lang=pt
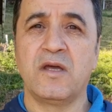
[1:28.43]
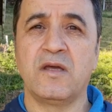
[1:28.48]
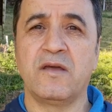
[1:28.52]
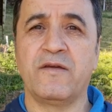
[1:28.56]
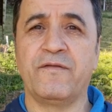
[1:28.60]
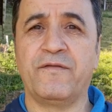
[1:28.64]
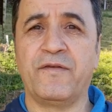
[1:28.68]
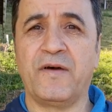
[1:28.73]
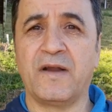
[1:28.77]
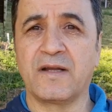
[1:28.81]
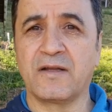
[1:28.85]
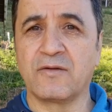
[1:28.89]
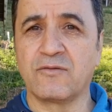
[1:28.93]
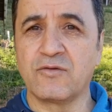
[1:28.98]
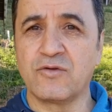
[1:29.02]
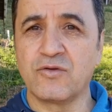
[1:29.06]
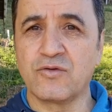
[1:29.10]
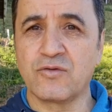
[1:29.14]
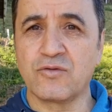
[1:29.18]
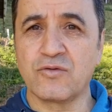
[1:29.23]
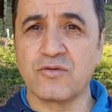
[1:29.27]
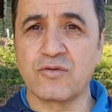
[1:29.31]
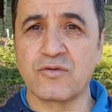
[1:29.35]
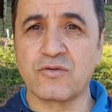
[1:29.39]
E falando de
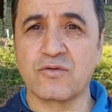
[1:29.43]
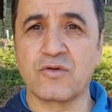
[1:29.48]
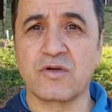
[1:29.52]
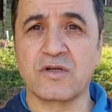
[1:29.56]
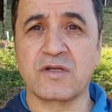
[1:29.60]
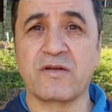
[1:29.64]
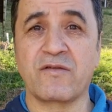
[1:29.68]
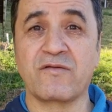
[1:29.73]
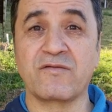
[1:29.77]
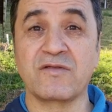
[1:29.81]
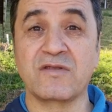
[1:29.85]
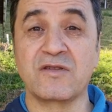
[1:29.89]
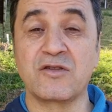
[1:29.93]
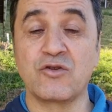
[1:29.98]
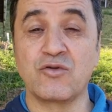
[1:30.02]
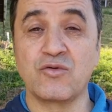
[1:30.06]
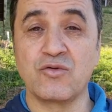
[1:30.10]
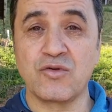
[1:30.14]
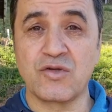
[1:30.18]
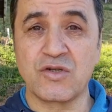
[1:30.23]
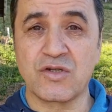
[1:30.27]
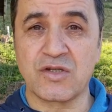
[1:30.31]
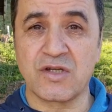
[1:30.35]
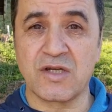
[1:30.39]
justo, nós estamos de
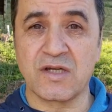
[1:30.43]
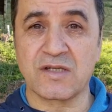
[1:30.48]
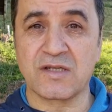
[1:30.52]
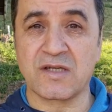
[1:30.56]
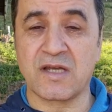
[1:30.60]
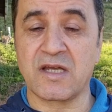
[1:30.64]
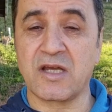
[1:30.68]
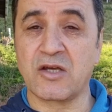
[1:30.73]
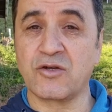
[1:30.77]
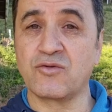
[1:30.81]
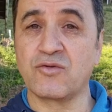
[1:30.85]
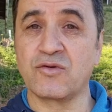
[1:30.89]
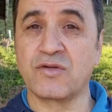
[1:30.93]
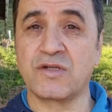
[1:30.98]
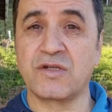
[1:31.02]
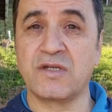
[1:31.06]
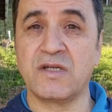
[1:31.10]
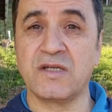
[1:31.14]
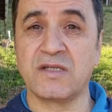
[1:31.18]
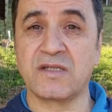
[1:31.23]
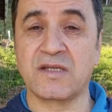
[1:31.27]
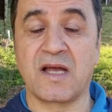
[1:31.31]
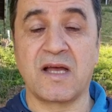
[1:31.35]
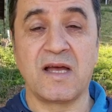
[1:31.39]
justiça, e a
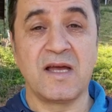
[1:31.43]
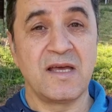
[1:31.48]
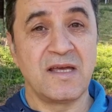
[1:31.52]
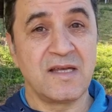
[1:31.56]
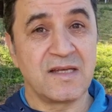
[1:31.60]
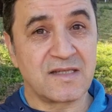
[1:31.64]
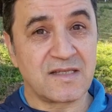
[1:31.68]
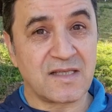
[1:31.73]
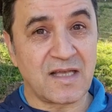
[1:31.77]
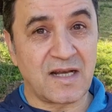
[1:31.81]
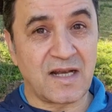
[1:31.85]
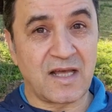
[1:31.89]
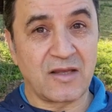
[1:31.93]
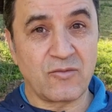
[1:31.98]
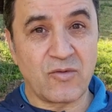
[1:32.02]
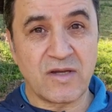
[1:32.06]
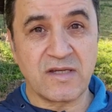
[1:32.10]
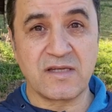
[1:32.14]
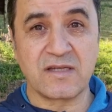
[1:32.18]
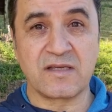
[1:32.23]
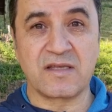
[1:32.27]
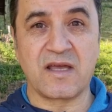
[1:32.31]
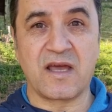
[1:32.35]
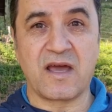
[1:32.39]
justiça está lá
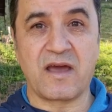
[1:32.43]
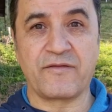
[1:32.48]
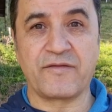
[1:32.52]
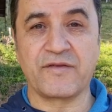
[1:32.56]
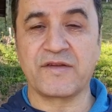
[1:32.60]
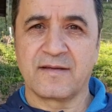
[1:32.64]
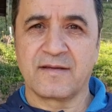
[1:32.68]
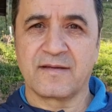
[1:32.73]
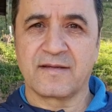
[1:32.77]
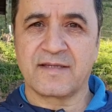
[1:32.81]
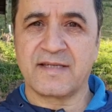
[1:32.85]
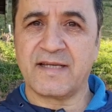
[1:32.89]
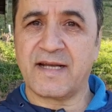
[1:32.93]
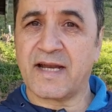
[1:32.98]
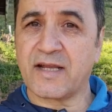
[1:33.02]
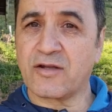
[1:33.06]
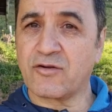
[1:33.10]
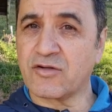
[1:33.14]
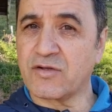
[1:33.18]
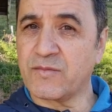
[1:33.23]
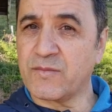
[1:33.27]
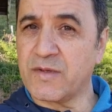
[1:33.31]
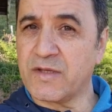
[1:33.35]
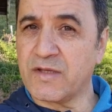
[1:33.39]
no STF. Será
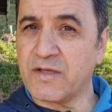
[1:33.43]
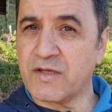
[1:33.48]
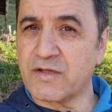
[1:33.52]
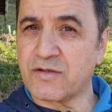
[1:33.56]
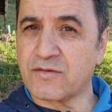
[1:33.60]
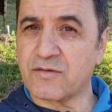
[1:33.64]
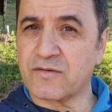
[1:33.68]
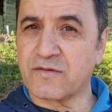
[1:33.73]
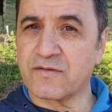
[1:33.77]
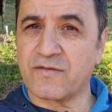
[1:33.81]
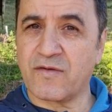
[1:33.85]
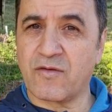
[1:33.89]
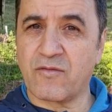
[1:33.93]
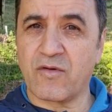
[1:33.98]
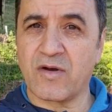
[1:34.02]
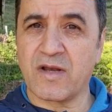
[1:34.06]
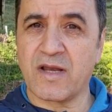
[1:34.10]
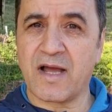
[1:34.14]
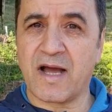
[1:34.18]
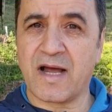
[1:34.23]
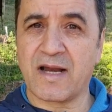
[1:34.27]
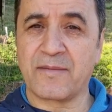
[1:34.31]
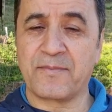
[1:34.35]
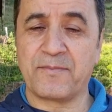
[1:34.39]
que os ministros vão
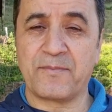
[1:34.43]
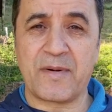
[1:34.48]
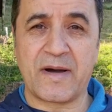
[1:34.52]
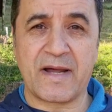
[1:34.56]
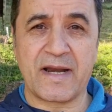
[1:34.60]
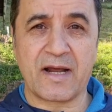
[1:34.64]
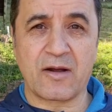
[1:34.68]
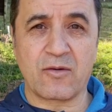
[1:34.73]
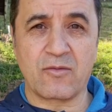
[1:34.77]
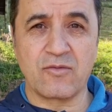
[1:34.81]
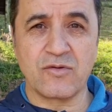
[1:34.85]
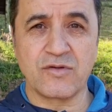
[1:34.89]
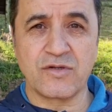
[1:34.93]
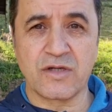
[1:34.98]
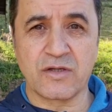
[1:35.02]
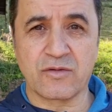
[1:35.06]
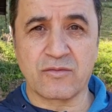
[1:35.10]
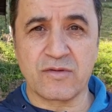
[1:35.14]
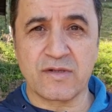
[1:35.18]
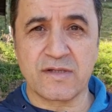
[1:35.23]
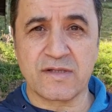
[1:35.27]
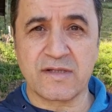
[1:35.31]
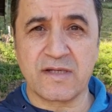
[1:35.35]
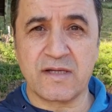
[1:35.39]
olhar para a
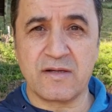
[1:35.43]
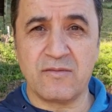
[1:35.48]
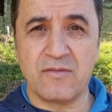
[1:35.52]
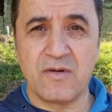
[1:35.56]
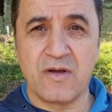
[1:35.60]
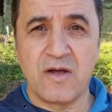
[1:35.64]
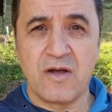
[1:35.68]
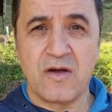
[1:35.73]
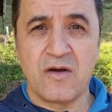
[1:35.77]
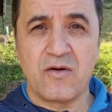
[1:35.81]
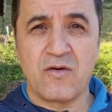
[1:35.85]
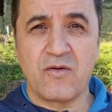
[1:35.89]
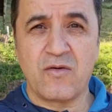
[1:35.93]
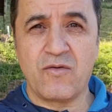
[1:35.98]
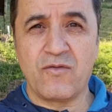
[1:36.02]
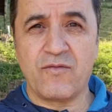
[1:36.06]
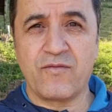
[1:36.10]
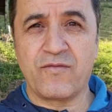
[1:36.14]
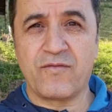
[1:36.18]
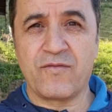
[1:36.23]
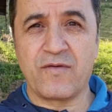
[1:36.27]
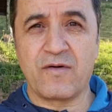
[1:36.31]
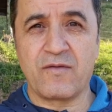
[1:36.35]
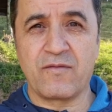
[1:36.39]
Constituição ou
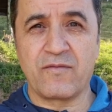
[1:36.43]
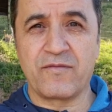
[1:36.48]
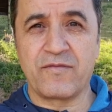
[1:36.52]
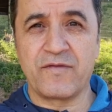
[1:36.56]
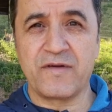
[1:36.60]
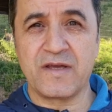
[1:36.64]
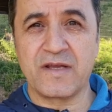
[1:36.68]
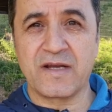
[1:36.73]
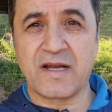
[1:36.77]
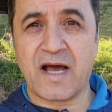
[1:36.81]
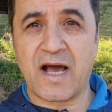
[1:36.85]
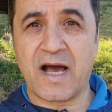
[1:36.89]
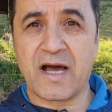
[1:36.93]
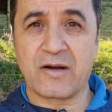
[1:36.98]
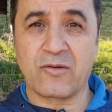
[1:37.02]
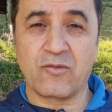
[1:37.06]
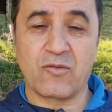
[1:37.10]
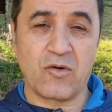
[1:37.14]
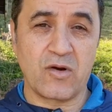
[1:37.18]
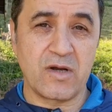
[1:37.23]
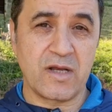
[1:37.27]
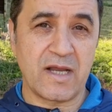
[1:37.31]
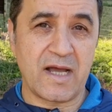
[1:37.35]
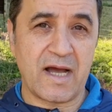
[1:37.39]
vão virar
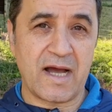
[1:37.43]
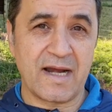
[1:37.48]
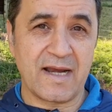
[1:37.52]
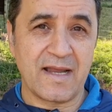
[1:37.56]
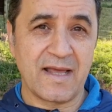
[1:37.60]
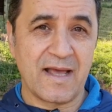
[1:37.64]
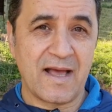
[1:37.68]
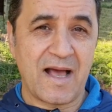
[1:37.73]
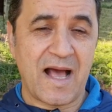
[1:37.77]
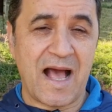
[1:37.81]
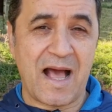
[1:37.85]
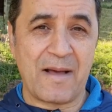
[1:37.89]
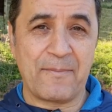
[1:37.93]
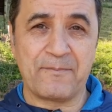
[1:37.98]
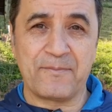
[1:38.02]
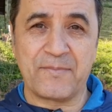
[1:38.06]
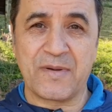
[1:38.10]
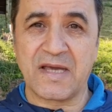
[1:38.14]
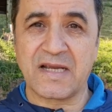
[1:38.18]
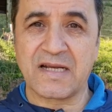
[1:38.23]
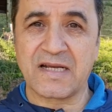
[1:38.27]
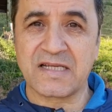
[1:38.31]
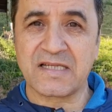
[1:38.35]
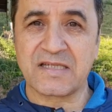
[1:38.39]
o olhar
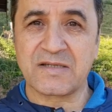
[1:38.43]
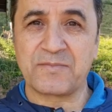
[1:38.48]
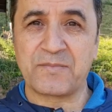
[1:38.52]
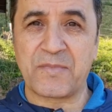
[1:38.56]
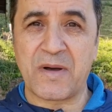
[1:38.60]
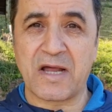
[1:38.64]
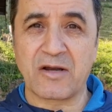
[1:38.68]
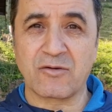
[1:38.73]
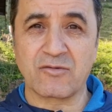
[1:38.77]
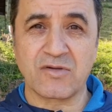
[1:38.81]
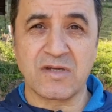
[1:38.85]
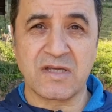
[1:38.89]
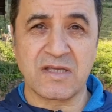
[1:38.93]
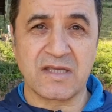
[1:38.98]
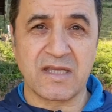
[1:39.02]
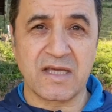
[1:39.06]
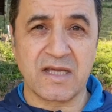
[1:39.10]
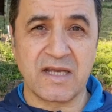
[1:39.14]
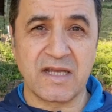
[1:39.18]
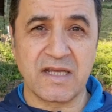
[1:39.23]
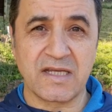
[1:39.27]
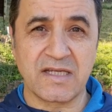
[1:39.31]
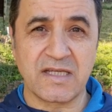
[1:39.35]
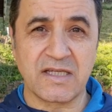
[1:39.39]
apenas para os
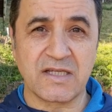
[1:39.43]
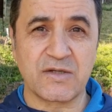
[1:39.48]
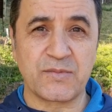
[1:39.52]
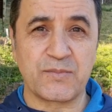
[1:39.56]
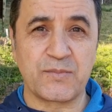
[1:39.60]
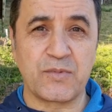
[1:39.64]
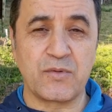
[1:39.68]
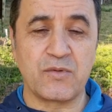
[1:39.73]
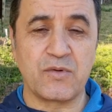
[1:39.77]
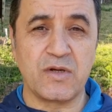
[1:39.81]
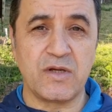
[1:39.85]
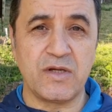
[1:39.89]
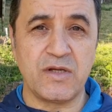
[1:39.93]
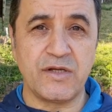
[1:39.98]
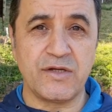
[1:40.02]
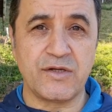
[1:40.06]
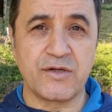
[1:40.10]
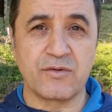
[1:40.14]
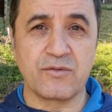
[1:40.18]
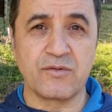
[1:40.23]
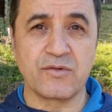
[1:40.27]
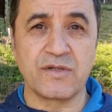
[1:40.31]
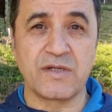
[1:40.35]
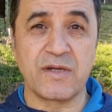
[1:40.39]
interesses
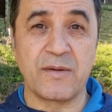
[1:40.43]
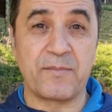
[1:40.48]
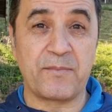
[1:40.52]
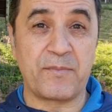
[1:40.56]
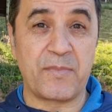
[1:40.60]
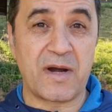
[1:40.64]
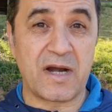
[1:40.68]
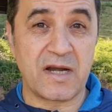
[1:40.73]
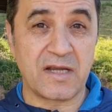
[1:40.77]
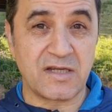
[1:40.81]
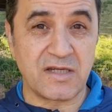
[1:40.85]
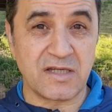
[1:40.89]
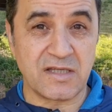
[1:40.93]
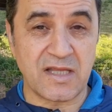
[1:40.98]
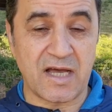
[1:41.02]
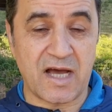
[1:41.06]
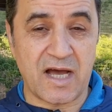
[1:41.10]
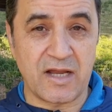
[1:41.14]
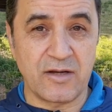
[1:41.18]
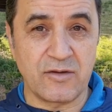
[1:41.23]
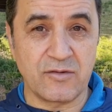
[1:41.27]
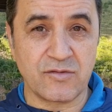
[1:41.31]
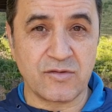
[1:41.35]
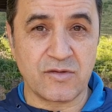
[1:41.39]
políticos e
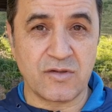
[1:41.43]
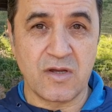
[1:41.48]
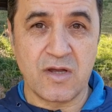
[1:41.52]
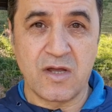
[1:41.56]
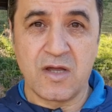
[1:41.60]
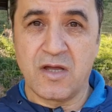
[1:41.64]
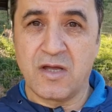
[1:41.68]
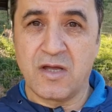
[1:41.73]
partidários?